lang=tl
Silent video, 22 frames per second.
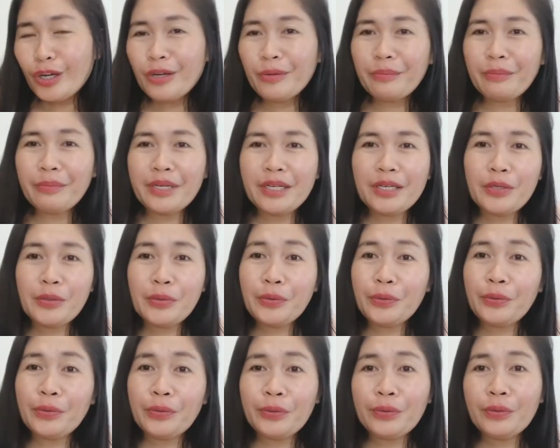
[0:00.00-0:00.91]
may
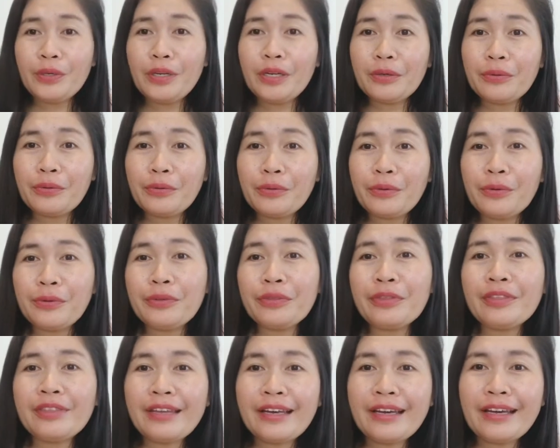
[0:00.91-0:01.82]
ihuhul ako
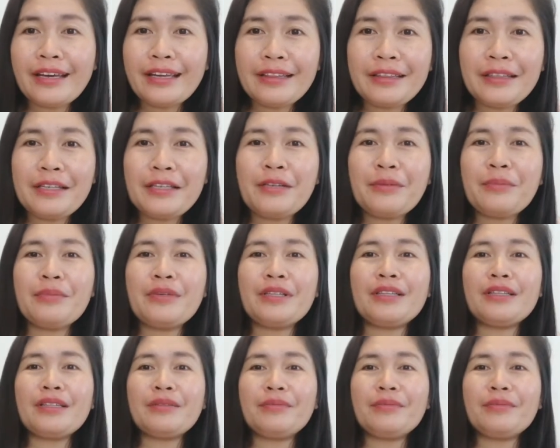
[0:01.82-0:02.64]
konti, hindi naman